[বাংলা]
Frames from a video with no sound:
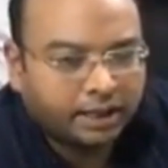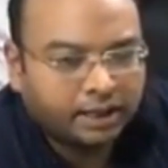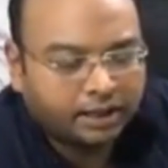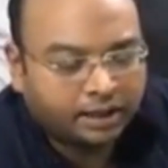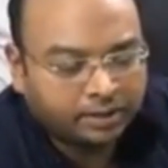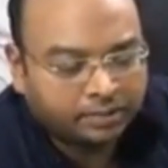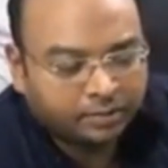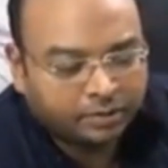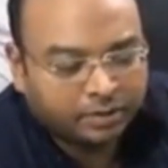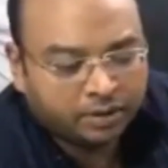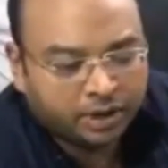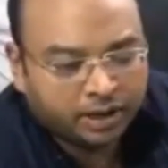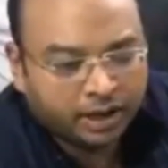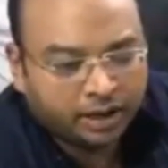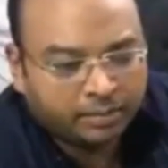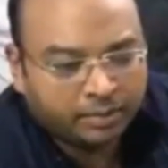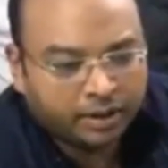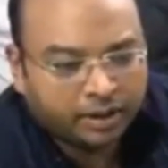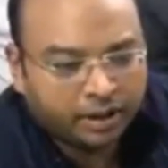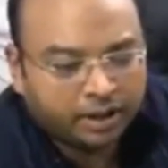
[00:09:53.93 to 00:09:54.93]
ইতিমধ্যে
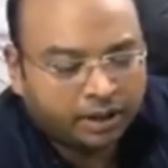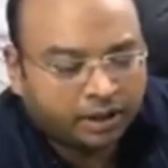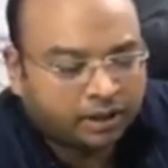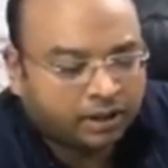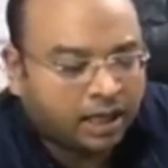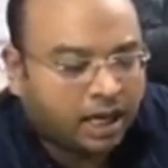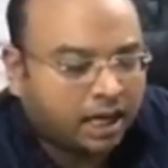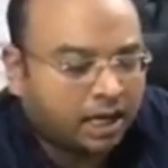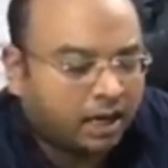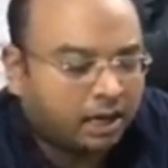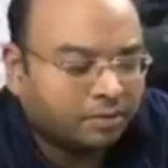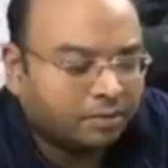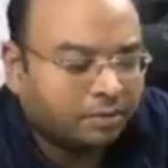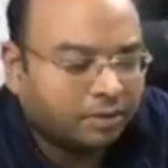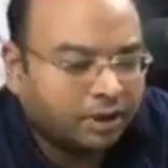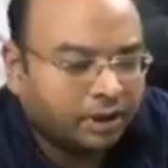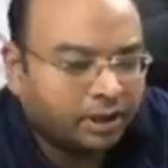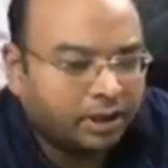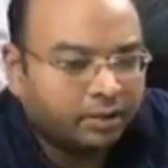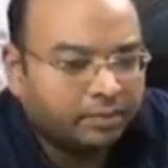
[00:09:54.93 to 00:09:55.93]
আমাদের থানা আওয়ামী
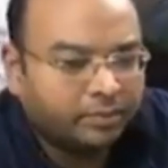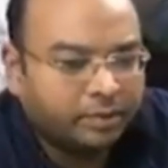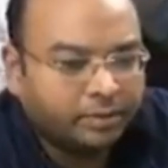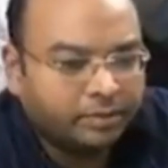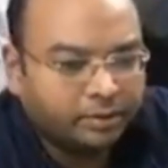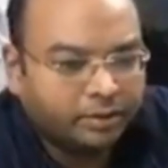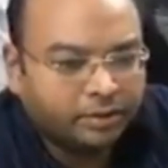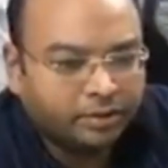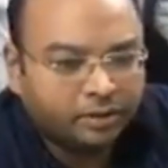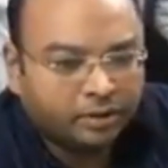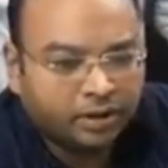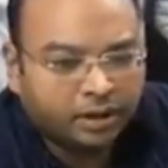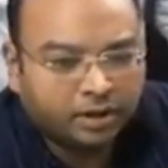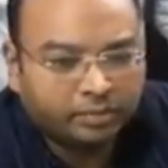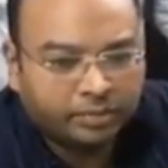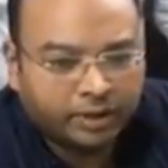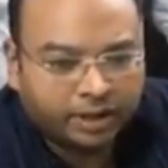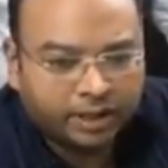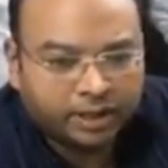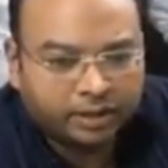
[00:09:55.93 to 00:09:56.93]
লীগের বিভিন্ন ধরনের
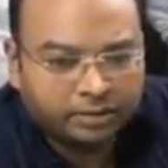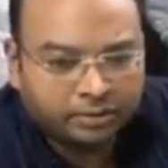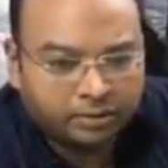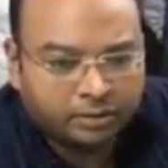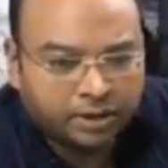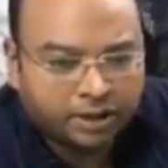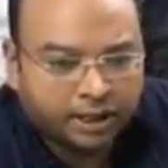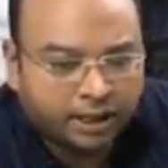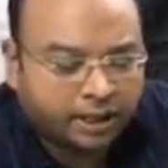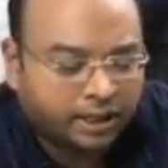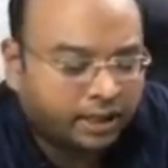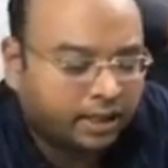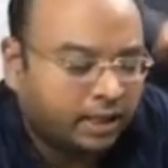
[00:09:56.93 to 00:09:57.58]
মিটিং চলছে